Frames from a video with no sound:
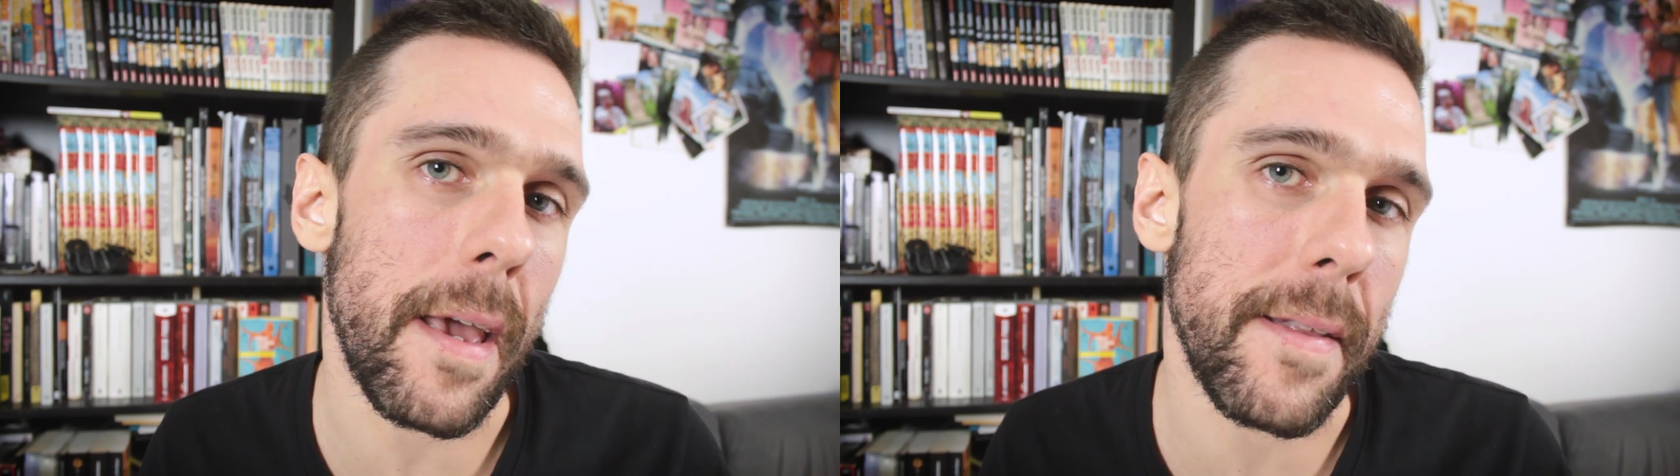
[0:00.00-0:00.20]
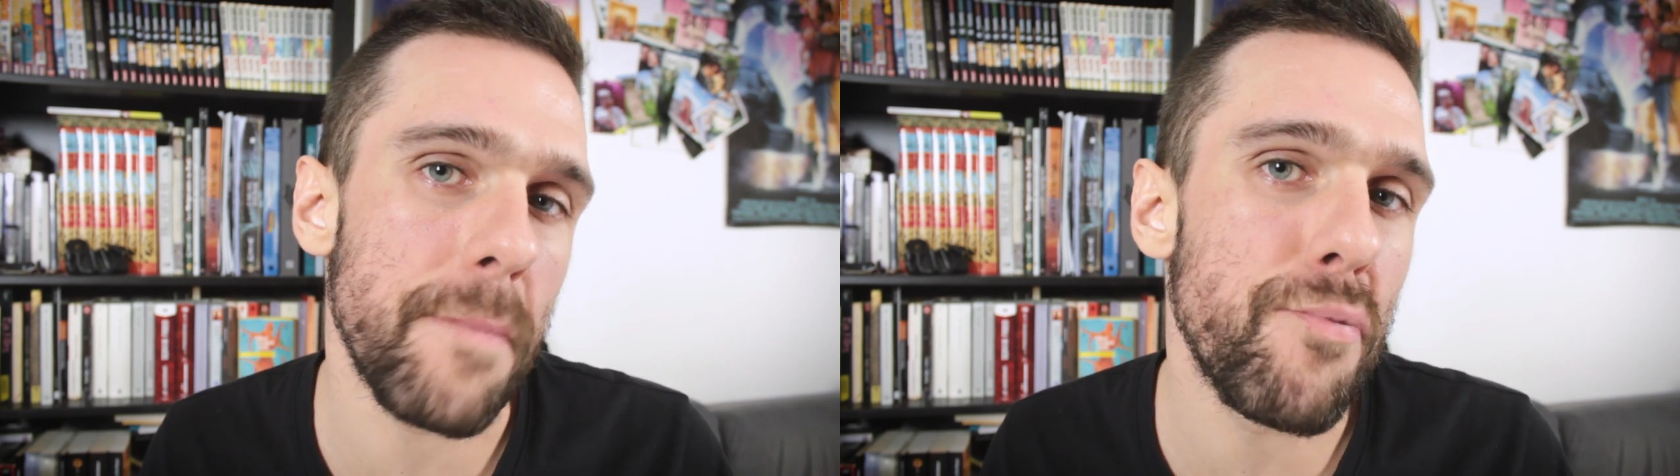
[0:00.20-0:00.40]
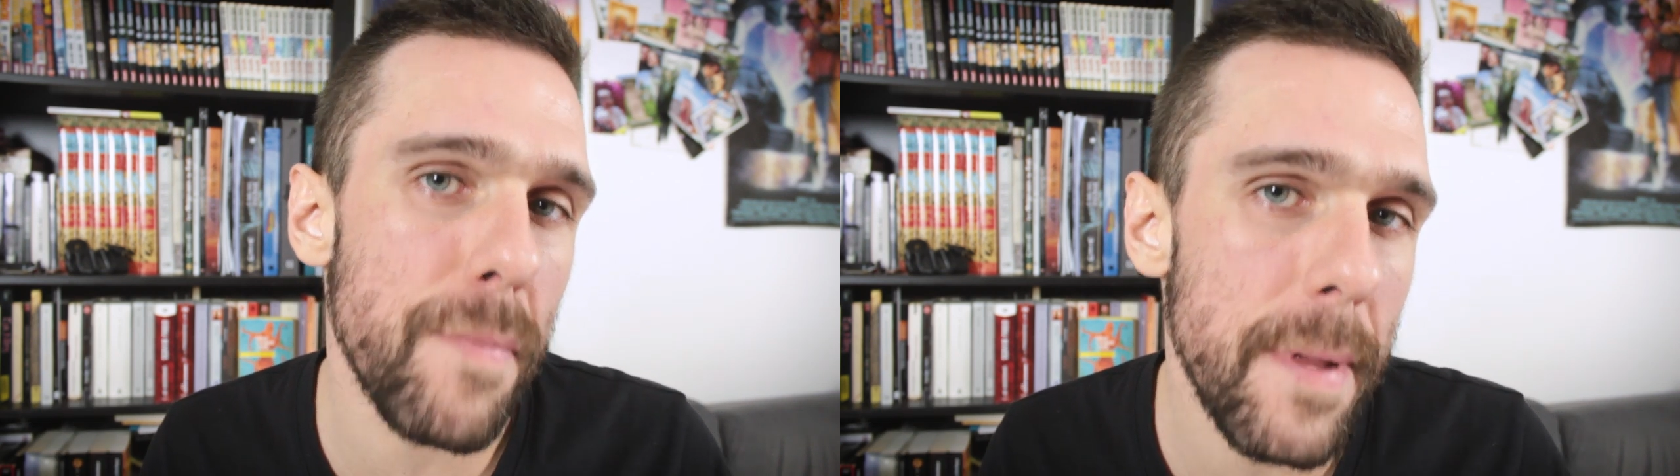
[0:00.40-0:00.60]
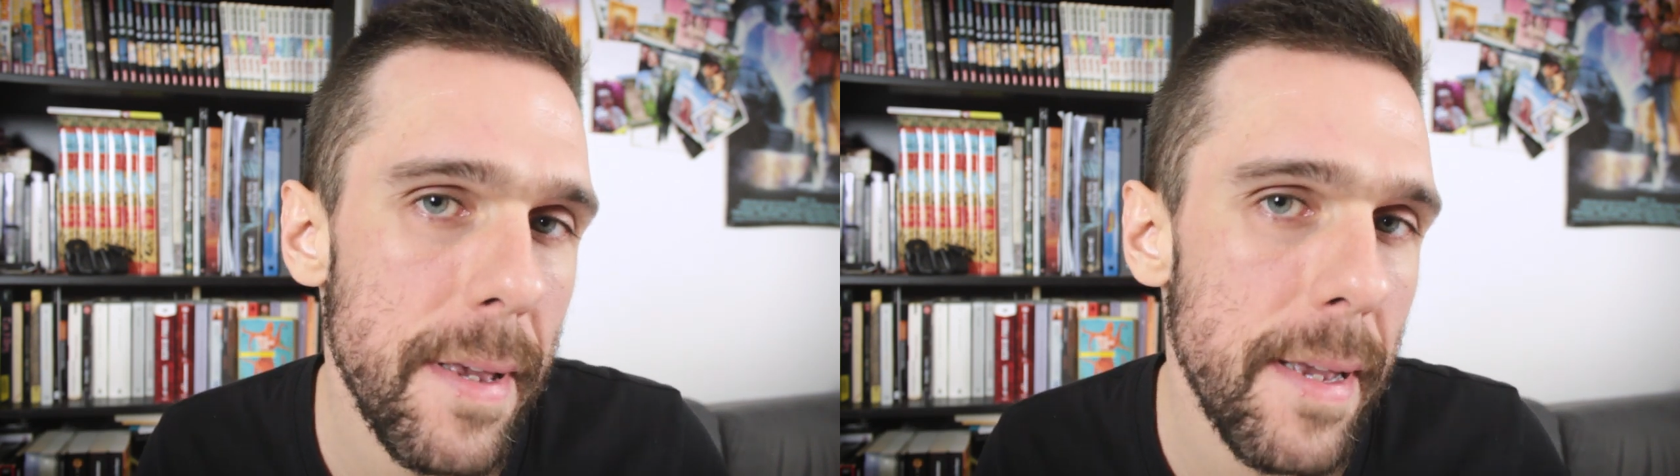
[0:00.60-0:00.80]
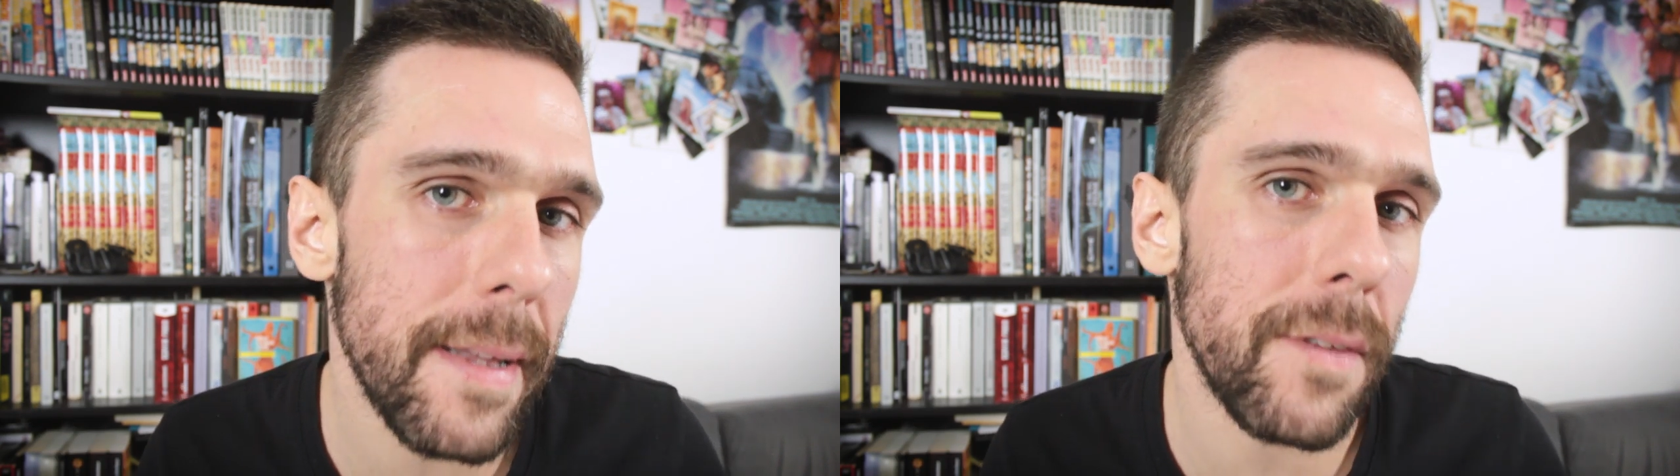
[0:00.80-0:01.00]
a été
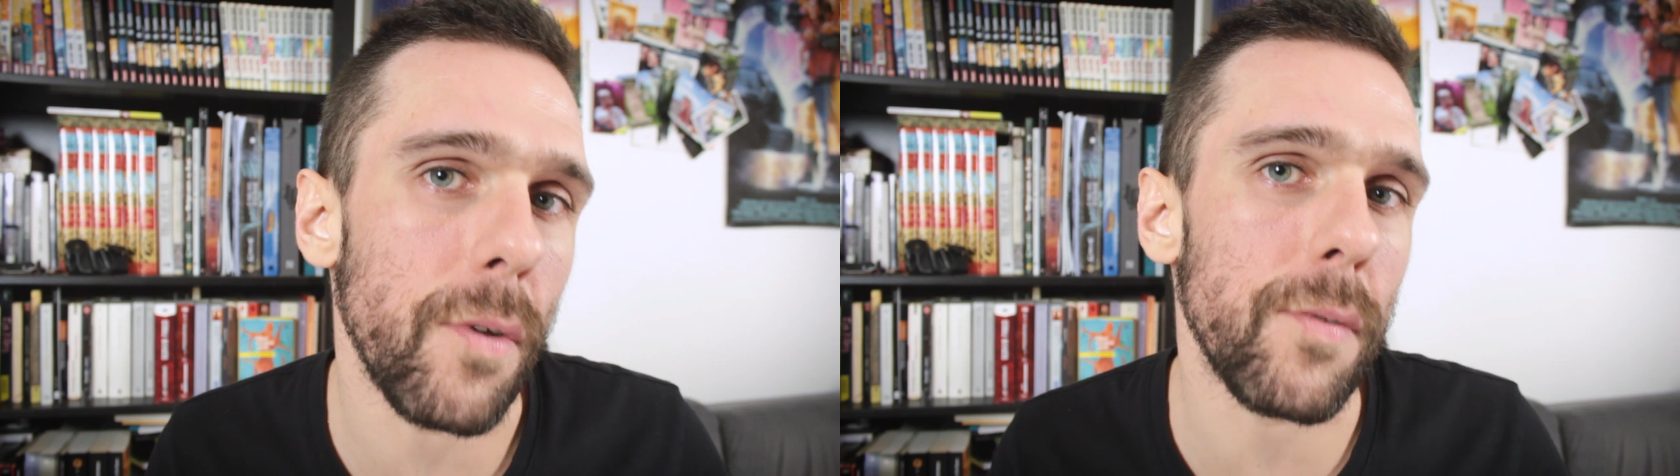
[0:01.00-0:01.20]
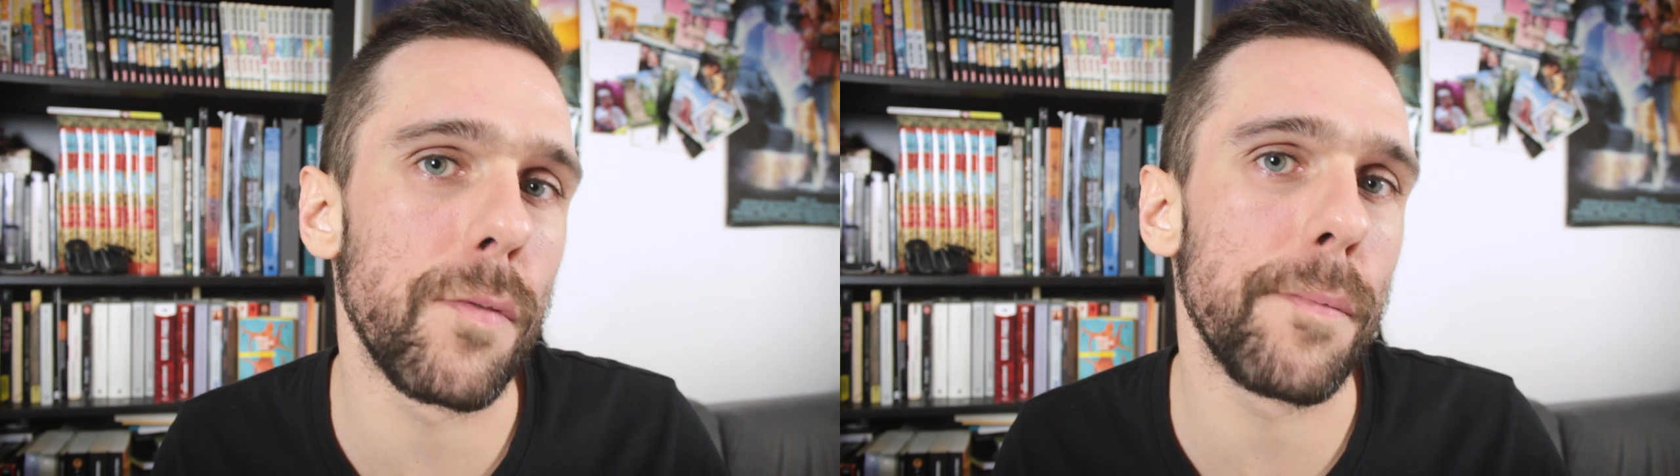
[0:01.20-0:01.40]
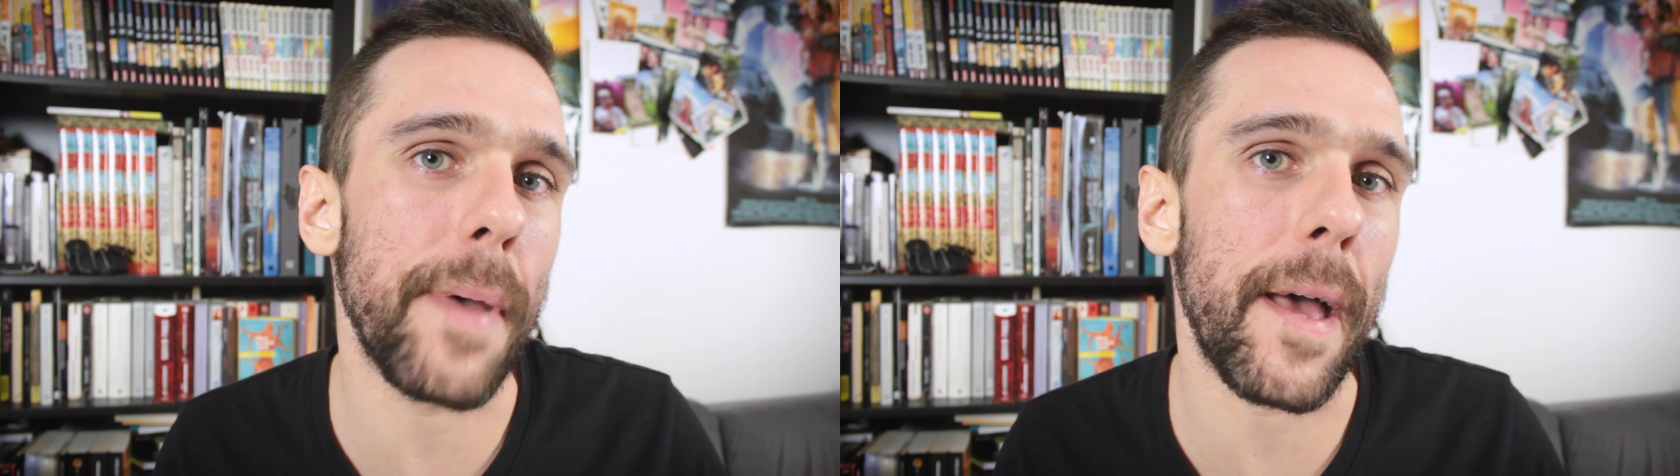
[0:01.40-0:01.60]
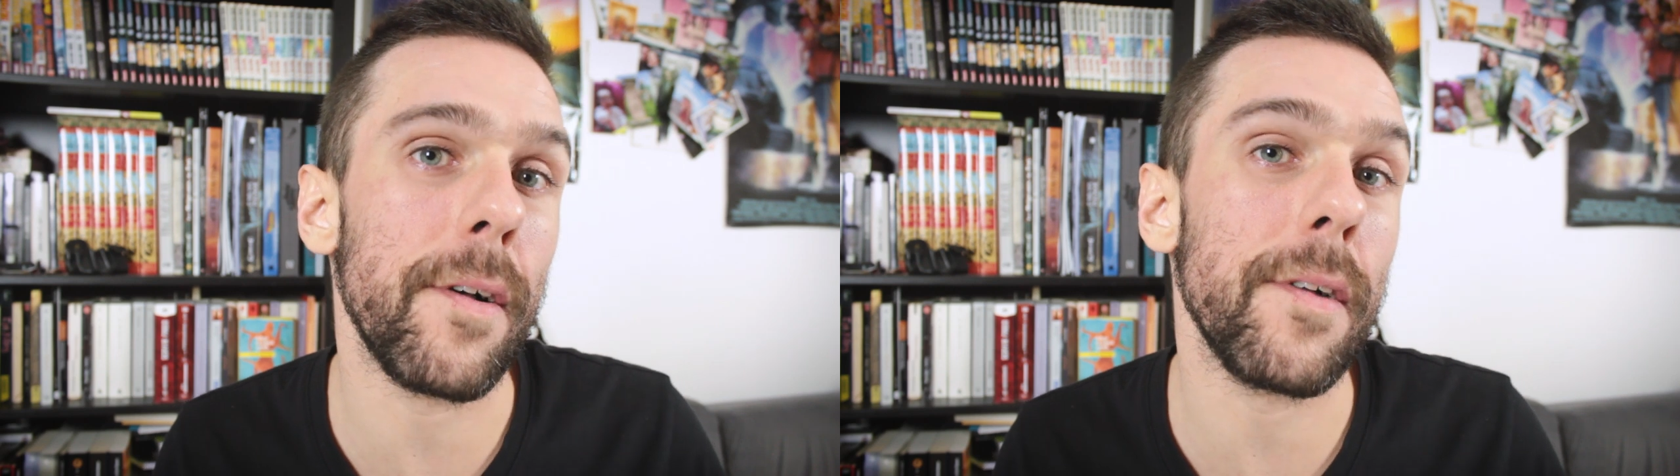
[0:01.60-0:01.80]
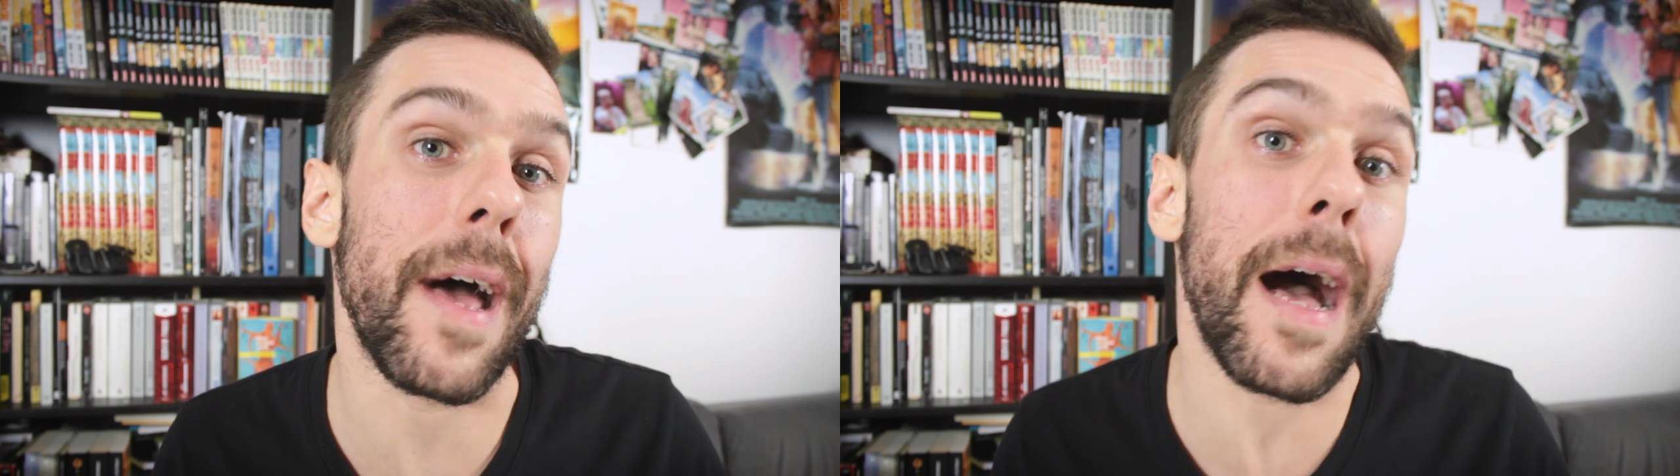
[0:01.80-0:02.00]
publié dans une période